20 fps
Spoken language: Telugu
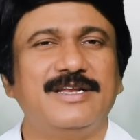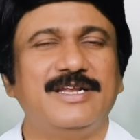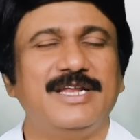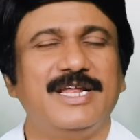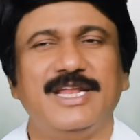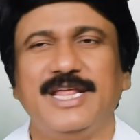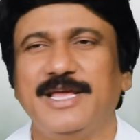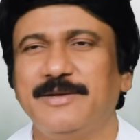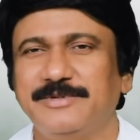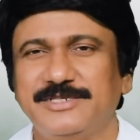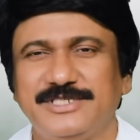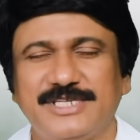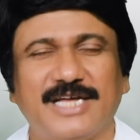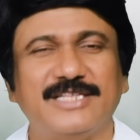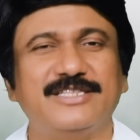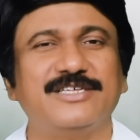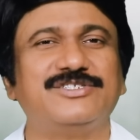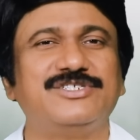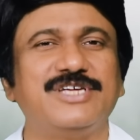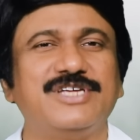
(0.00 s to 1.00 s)
నేనేమి
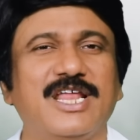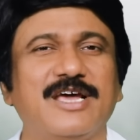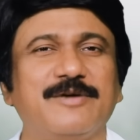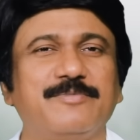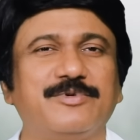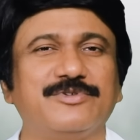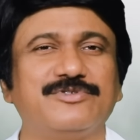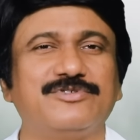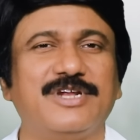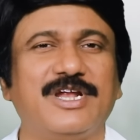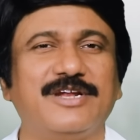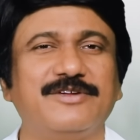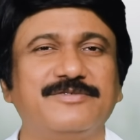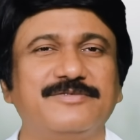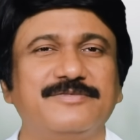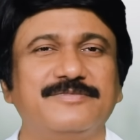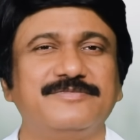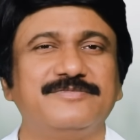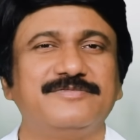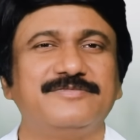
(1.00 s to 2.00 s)
సాధించలేకపోతున్నాను
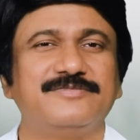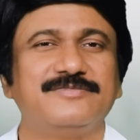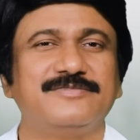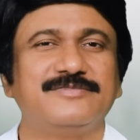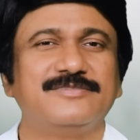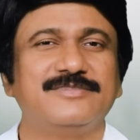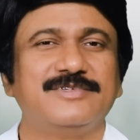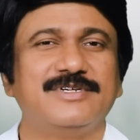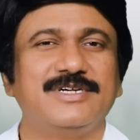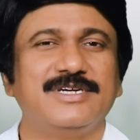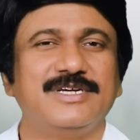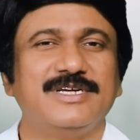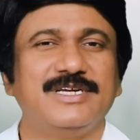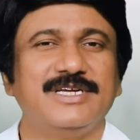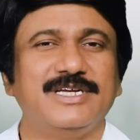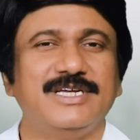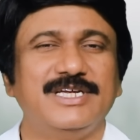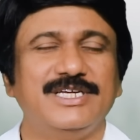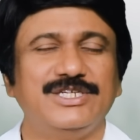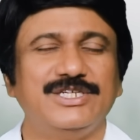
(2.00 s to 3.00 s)

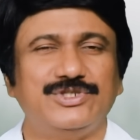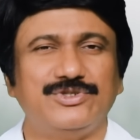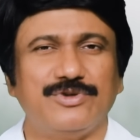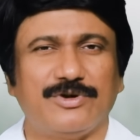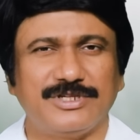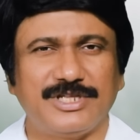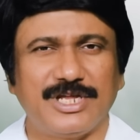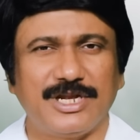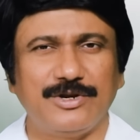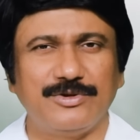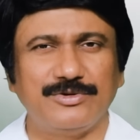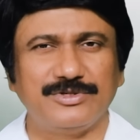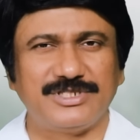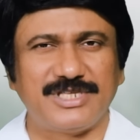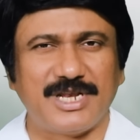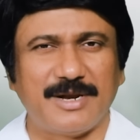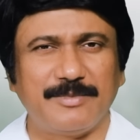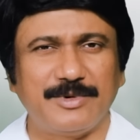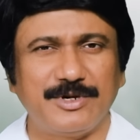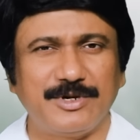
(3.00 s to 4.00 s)
ఈ శోధనలు
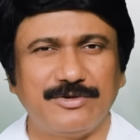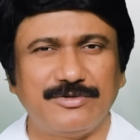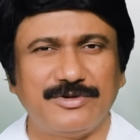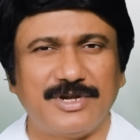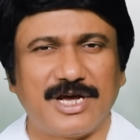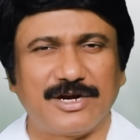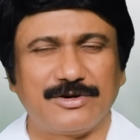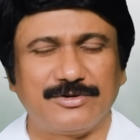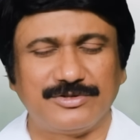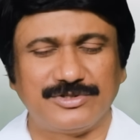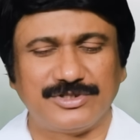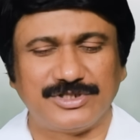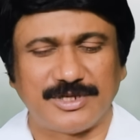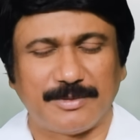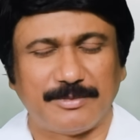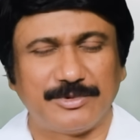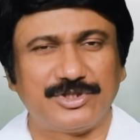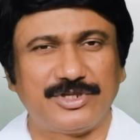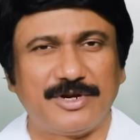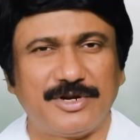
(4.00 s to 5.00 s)
శ్రమలు నాకు
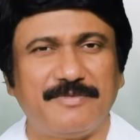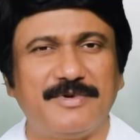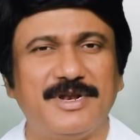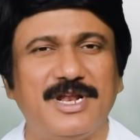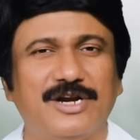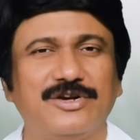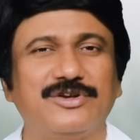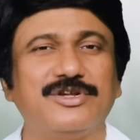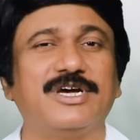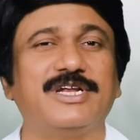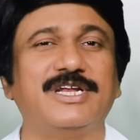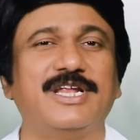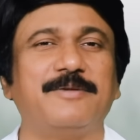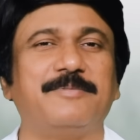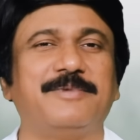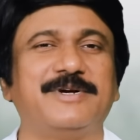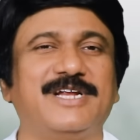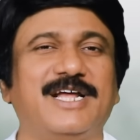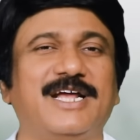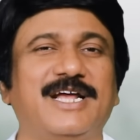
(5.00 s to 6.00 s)
సముద్రం వల్ల అడ్డుగా
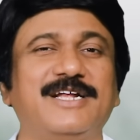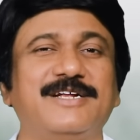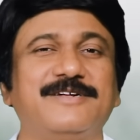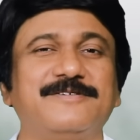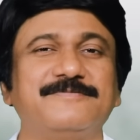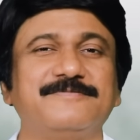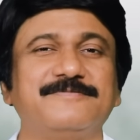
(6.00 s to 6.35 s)
నిలబడ్డాయి